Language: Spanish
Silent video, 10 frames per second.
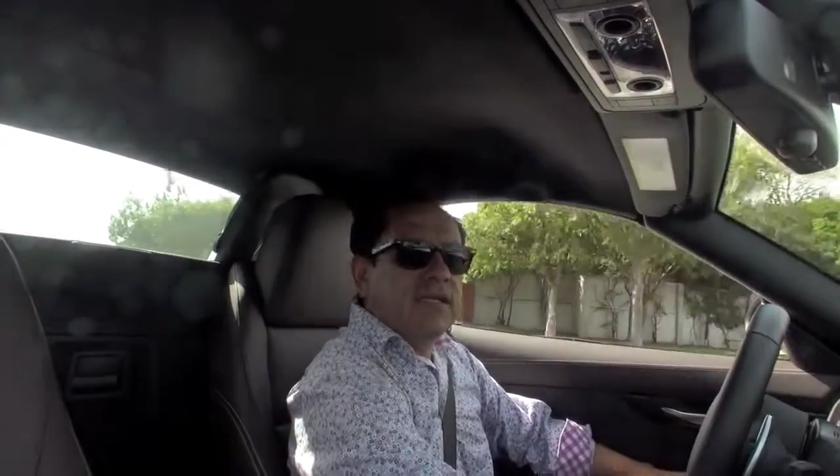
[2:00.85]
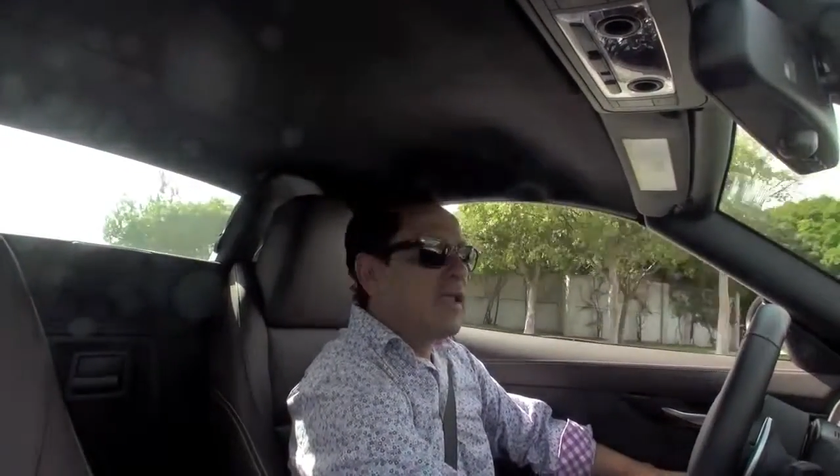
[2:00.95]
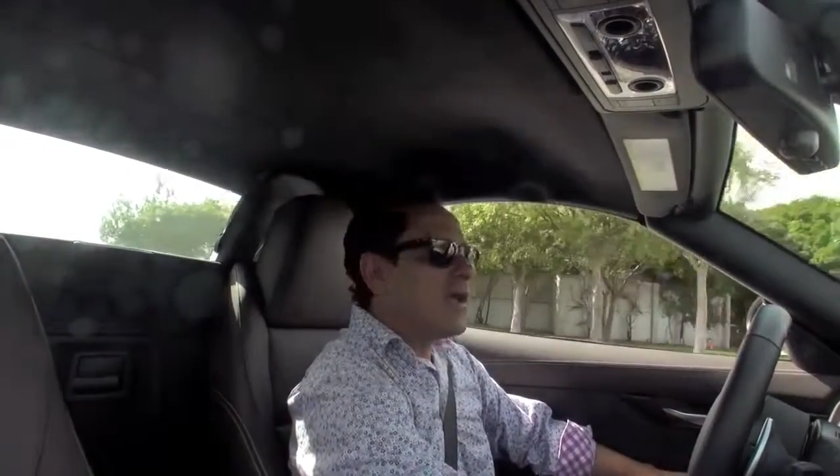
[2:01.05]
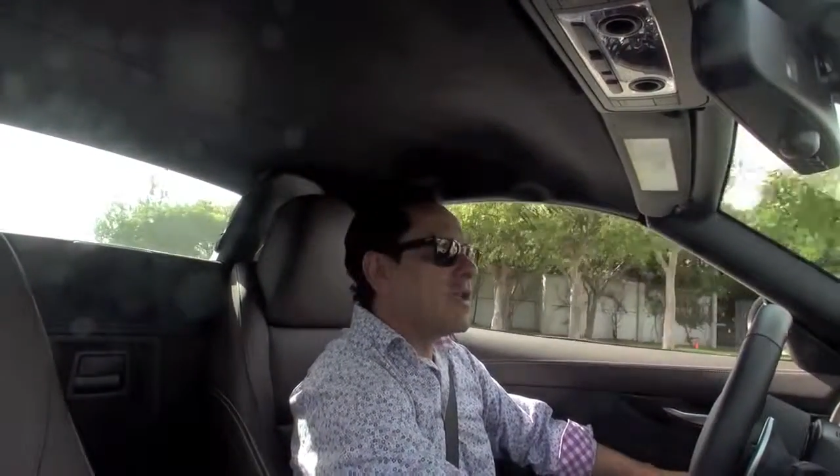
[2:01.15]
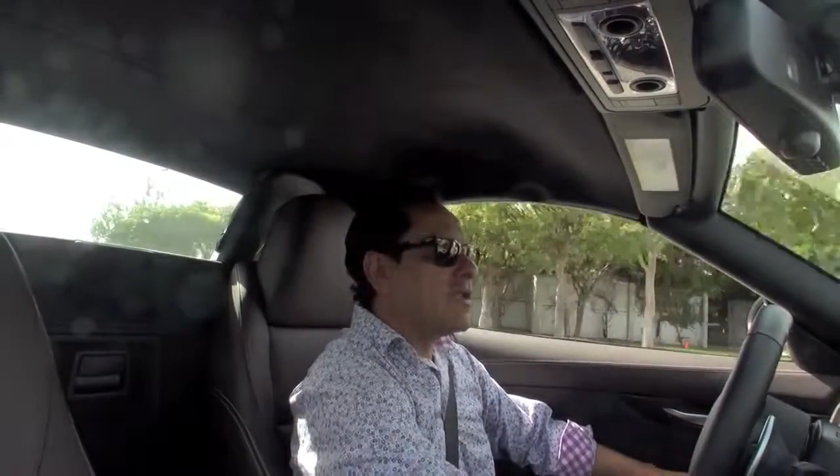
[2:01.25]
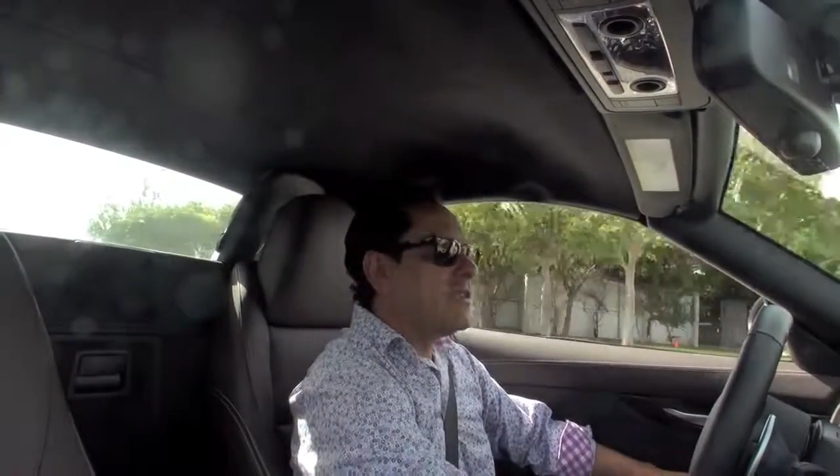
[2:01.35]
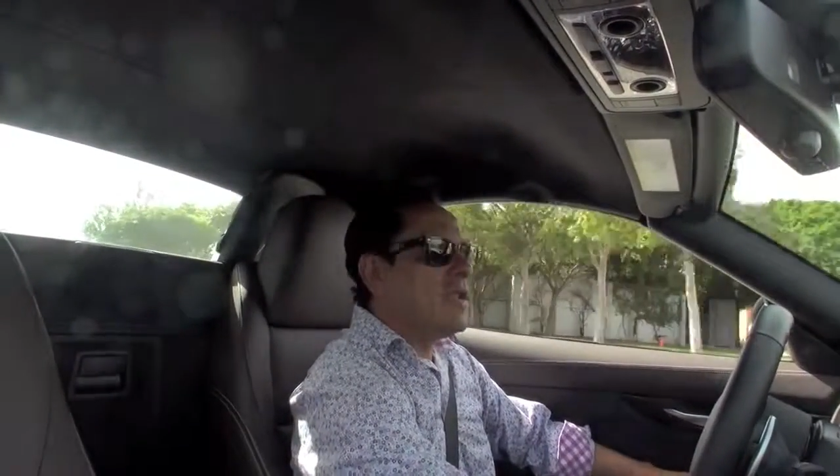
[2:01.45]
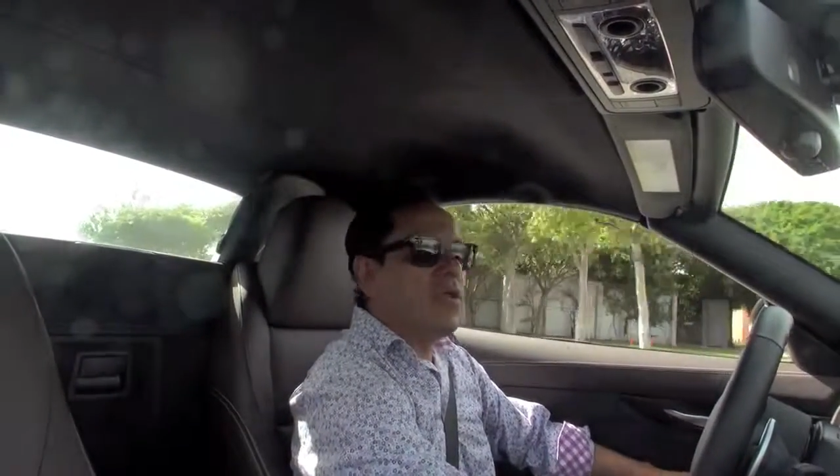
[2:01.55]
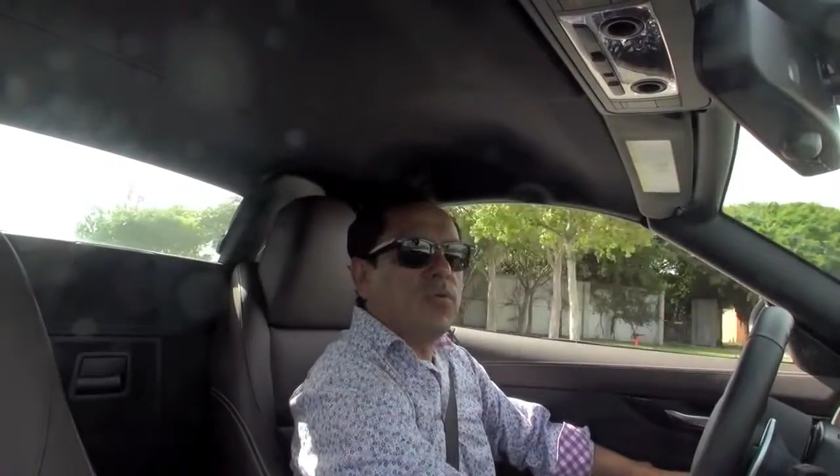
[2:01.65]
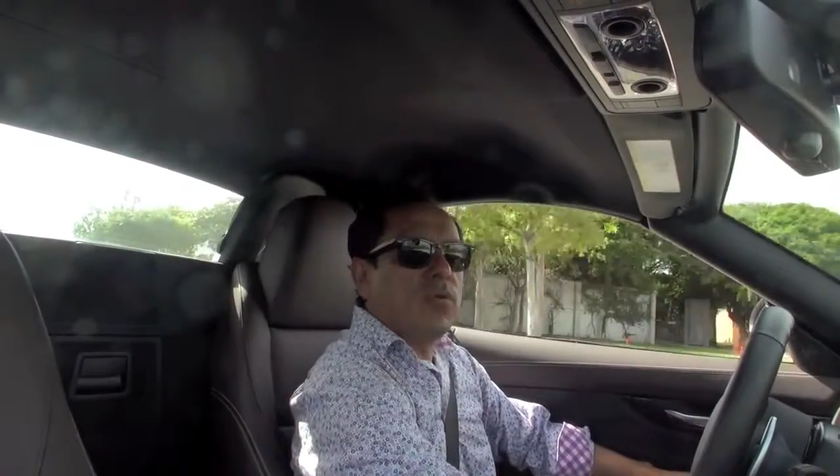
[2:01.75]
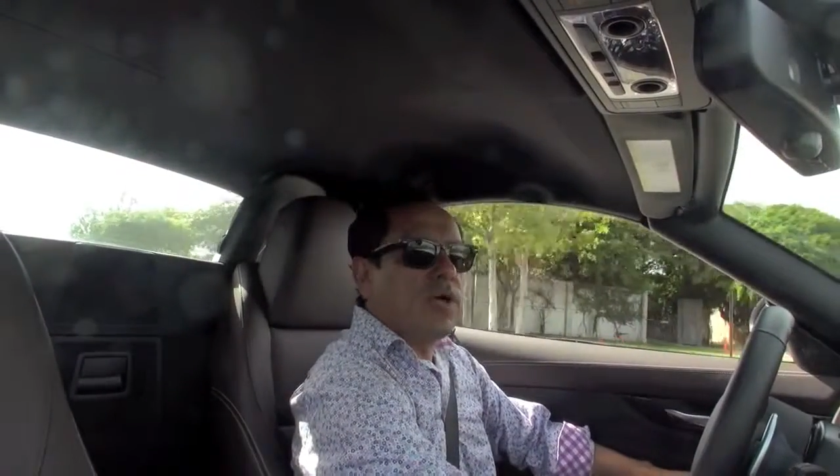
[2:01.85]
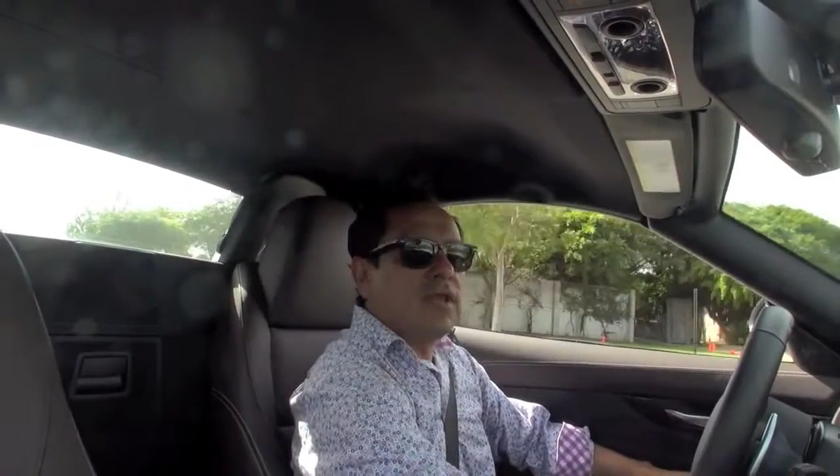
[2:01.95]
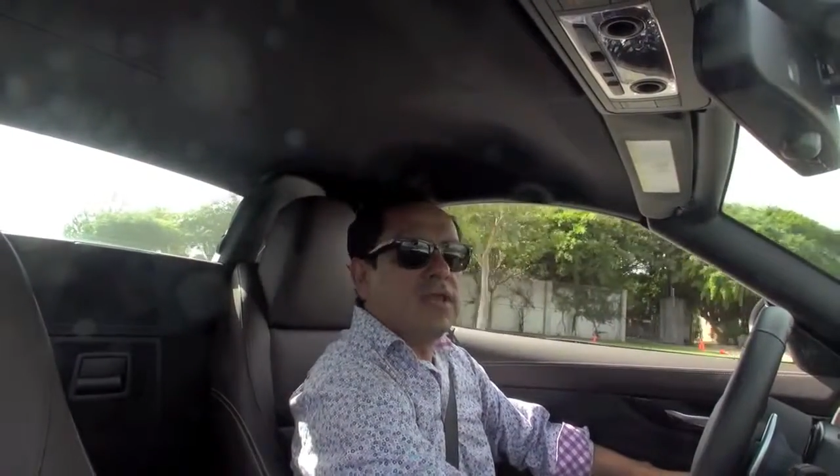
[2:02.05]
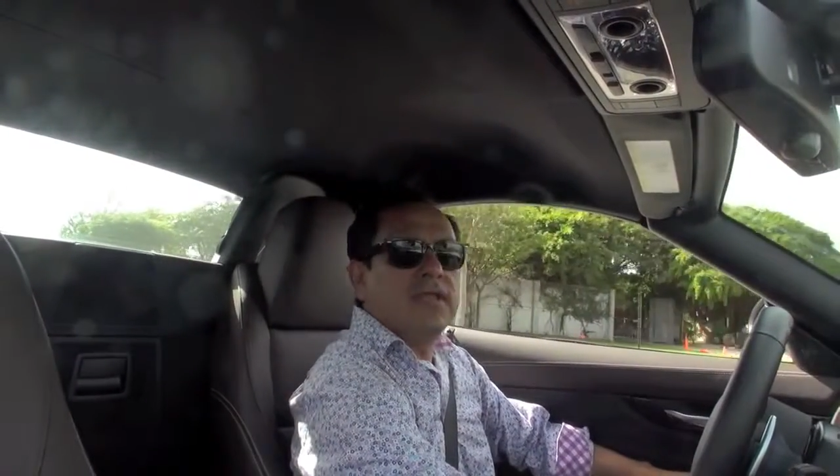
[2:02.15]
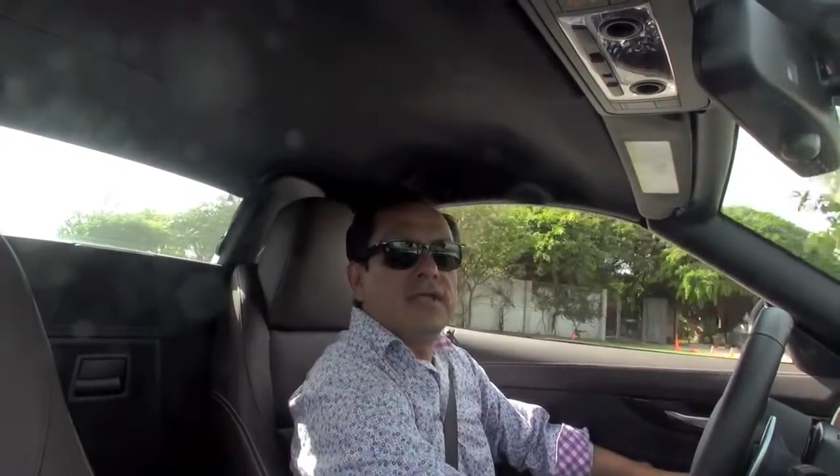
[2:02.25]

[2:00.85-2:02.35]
en la carretera, lo cual